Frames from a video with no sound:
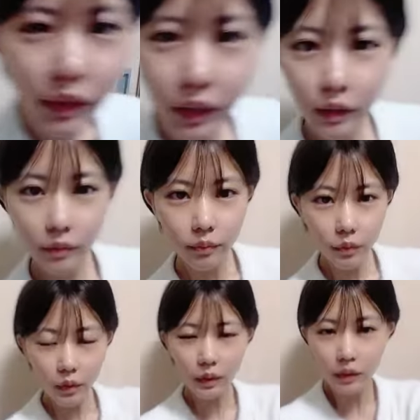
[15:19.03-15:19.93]
で
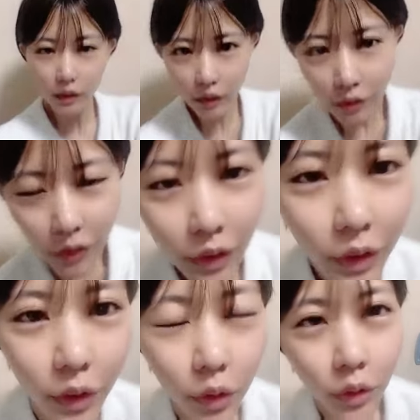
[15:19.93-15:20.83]
よかったですいや
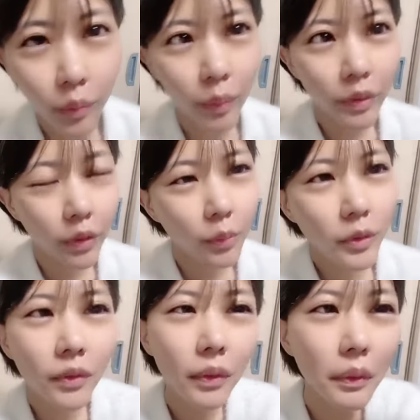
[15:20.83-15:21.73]
なんかねめっちゃ面
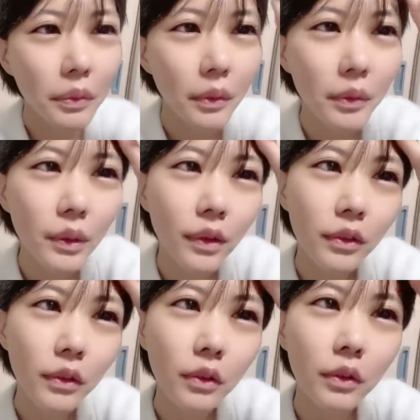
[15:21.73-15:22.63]
白かったんよねな
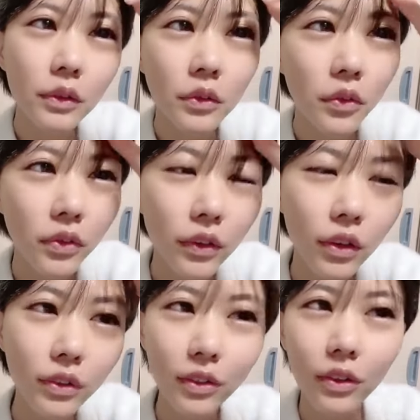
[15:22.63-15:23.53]
んかあの
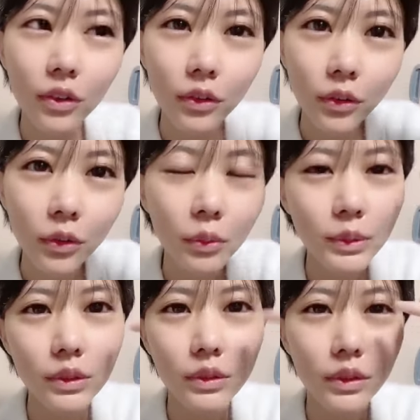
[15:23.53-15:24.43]
ステージがなんか面
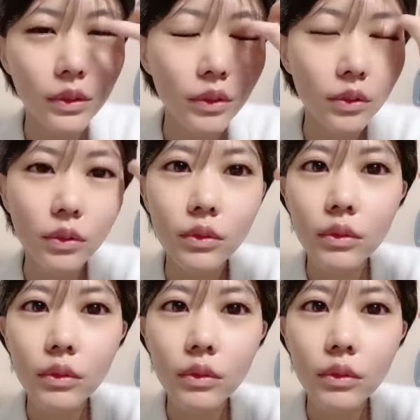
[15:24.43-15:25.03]
白かったのよ